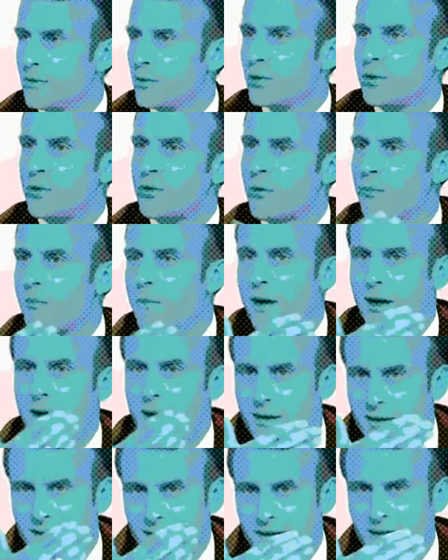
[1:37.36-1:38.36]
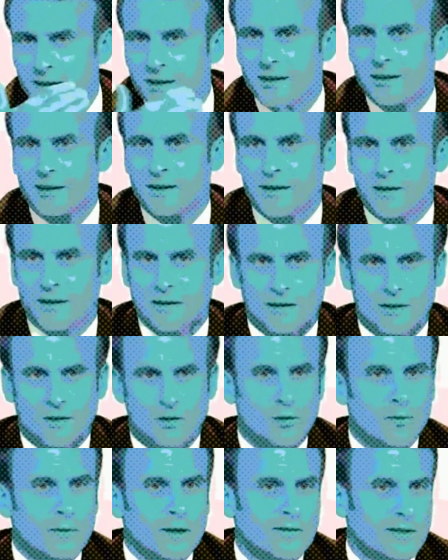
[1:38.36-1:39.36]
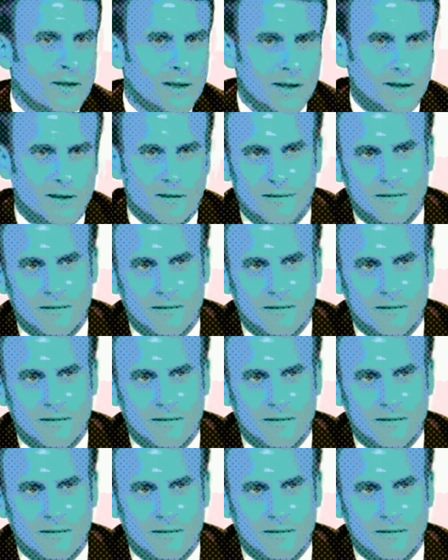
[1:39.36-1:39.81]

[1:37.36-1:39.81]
nous ne devons pas nous masquer.